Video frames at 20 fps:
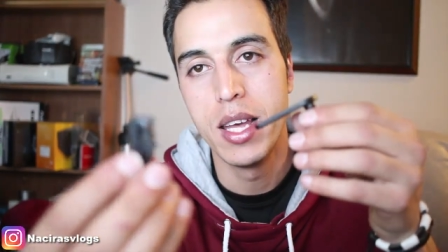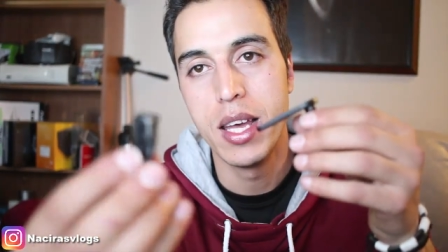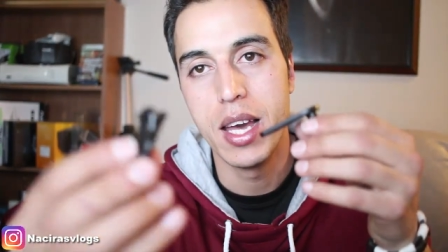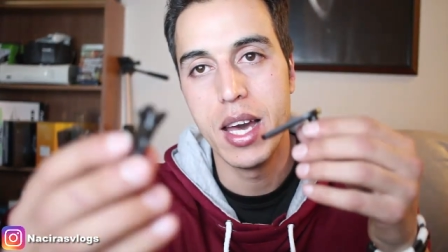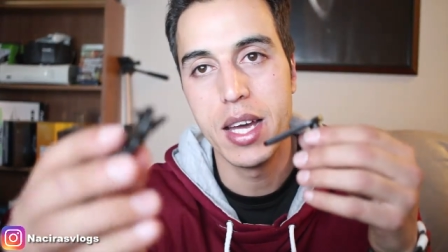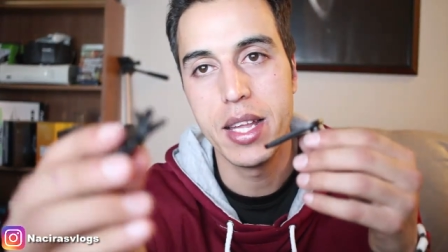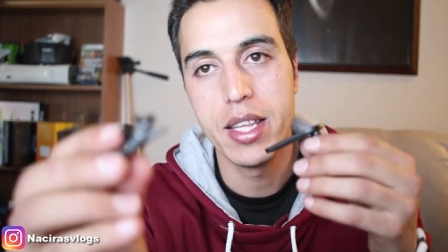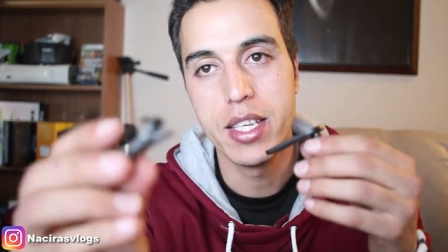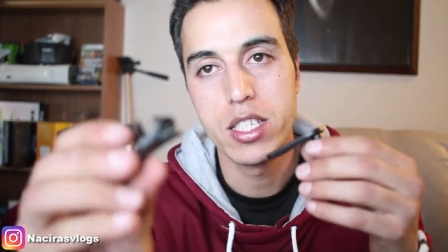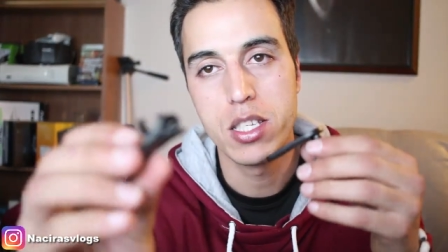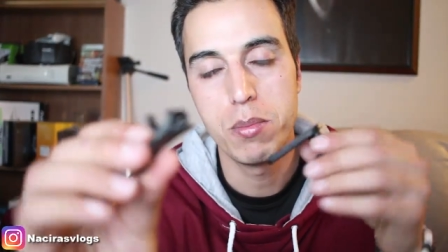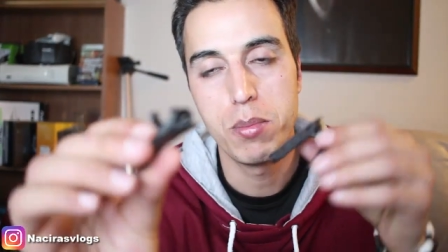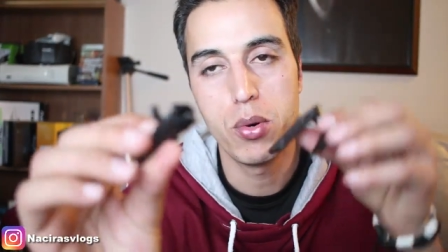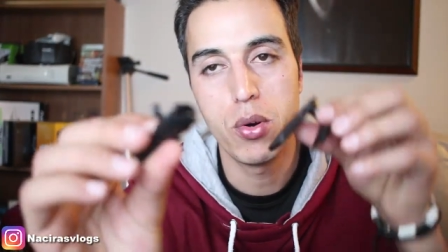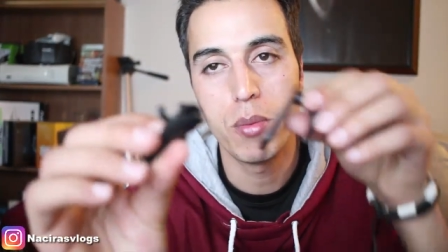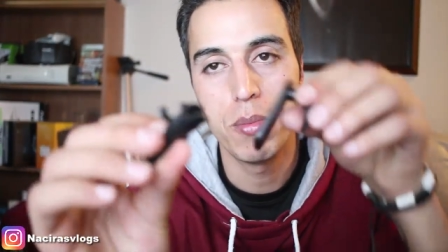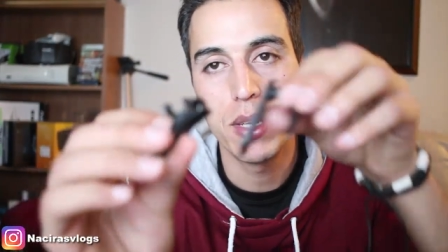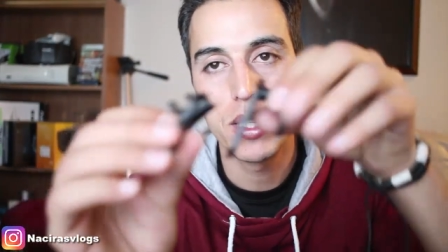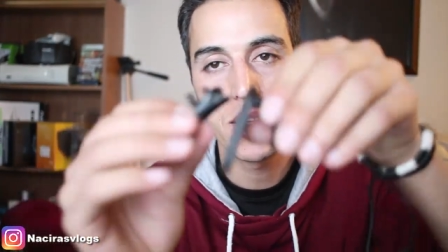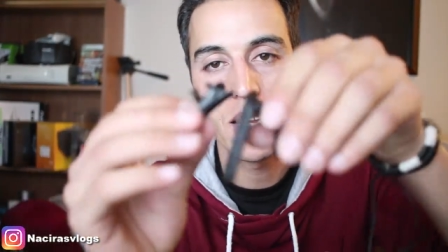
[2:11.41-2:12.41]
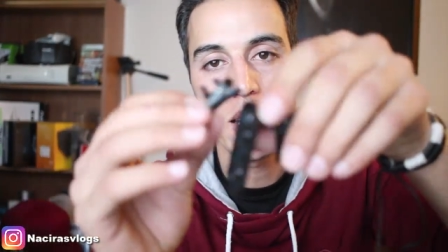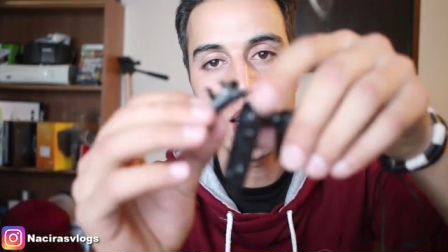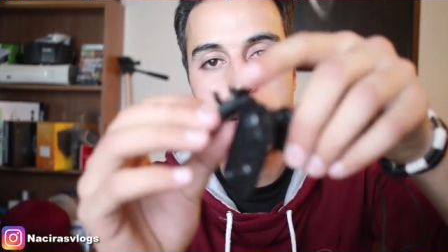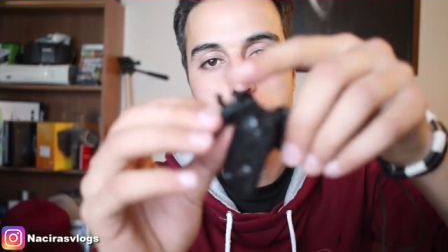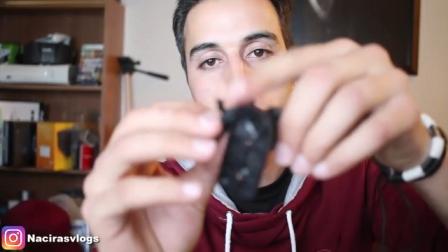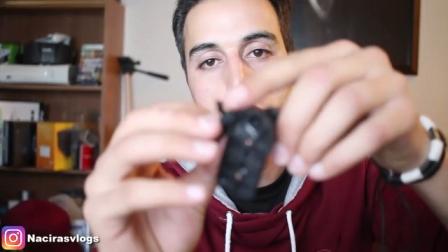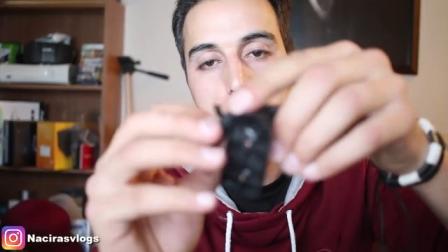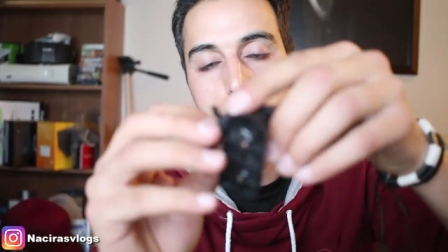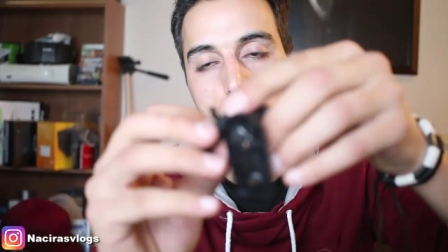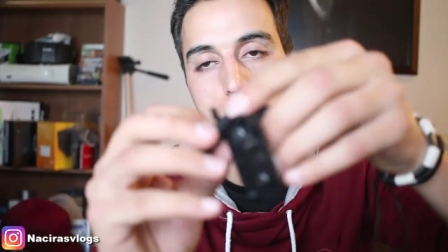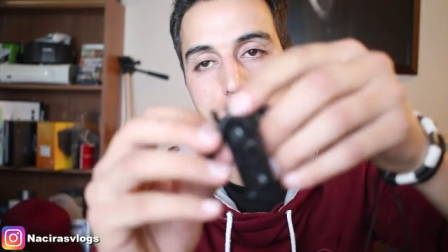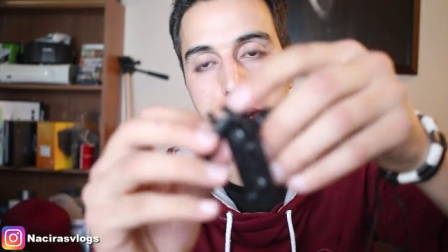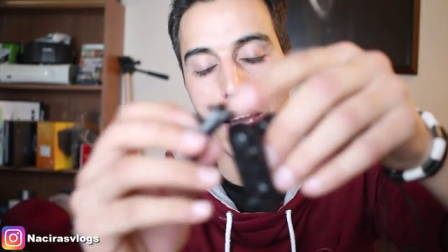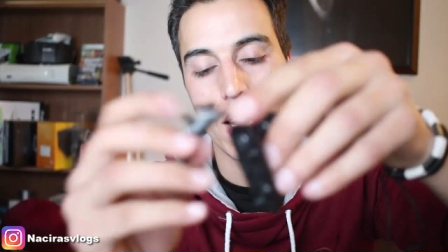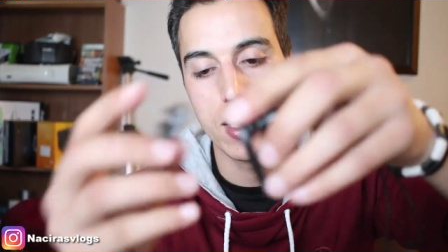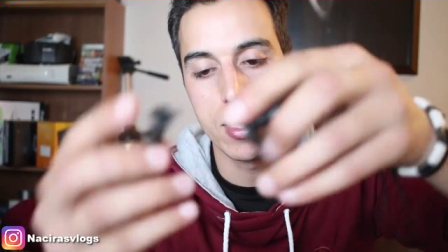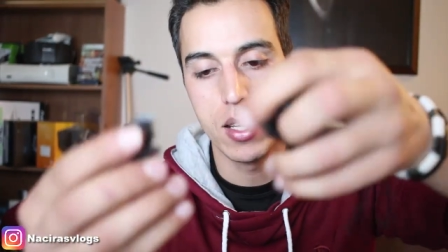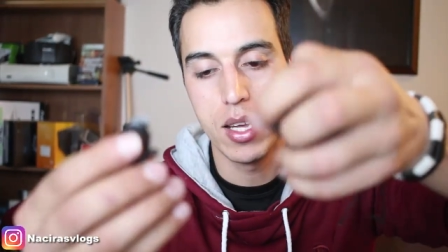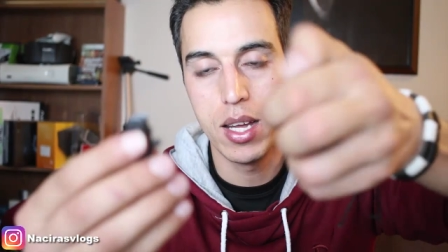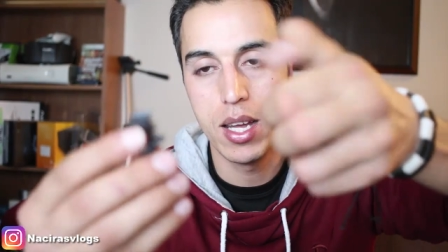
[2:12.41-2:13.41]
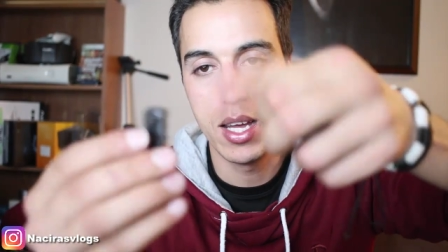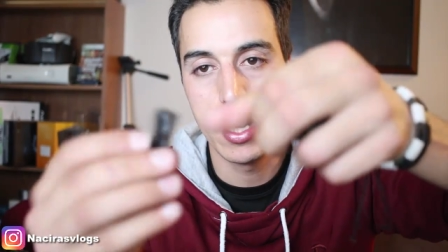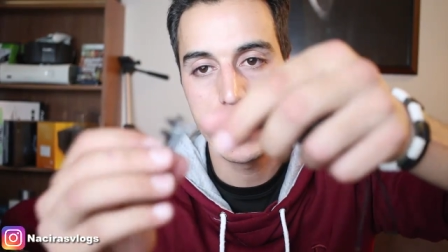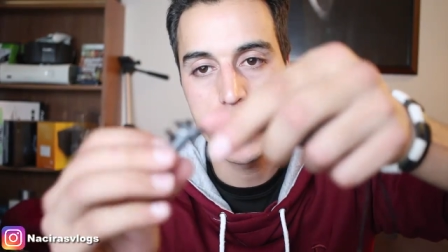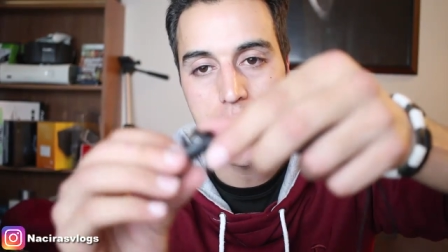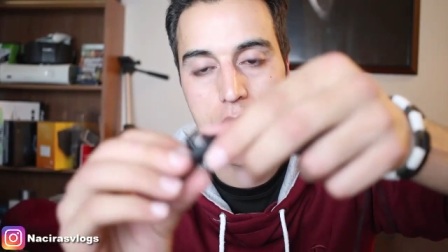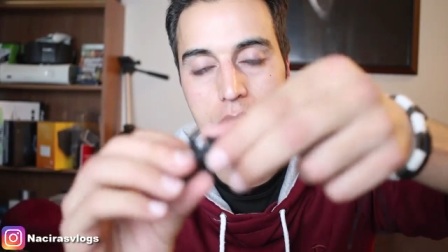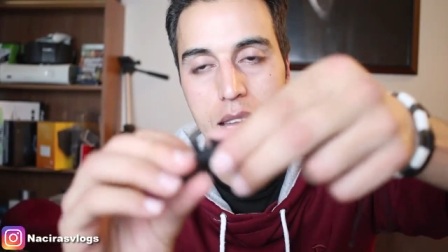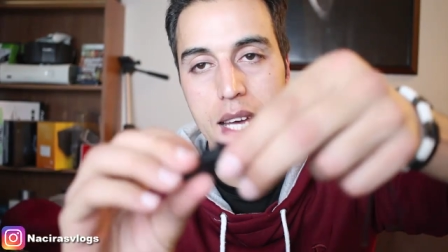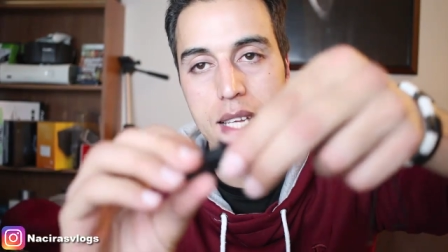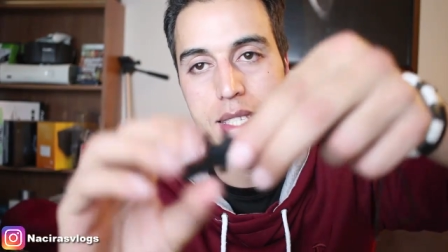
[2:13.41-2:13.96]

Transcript: هاد لي سيبور مازال غنوريكم لخ... آه طريقه